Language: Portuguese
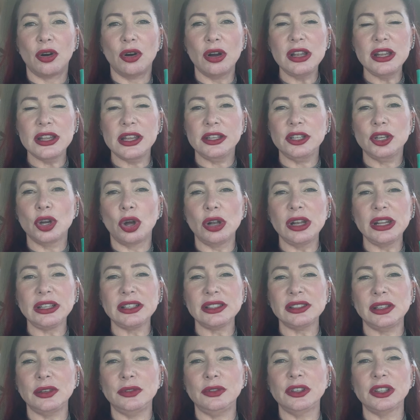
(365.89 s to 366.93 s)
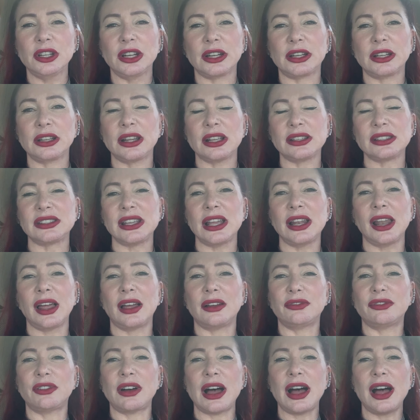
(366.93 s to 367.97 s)
Olha, e olha que esse vidro aqui tá sem
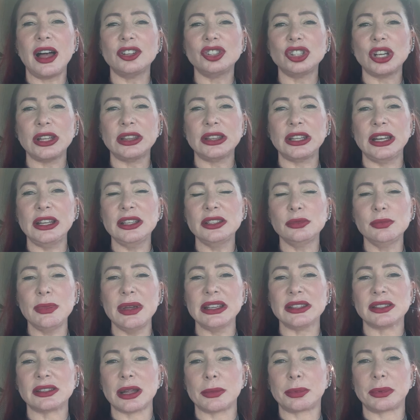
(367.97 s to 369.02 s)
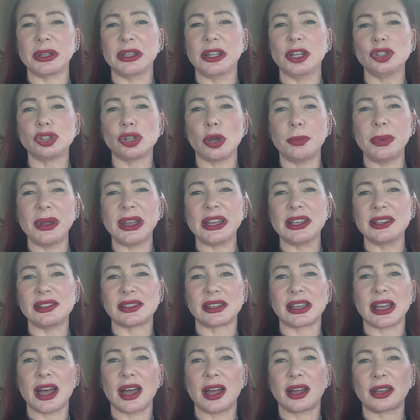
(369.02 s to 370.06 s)
lavar já há três meses, tá? Porque desde que eu peguei
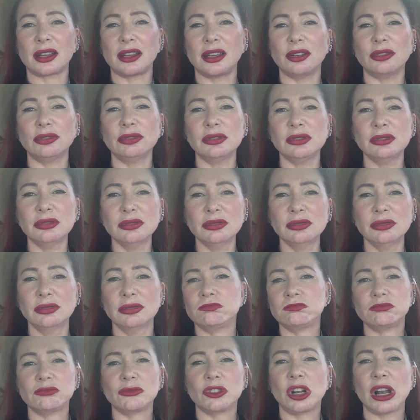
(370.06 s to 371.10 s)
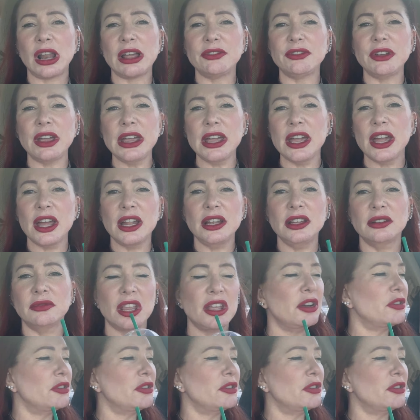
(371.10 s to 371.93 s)
esse carro aqui eu não não lavei ele.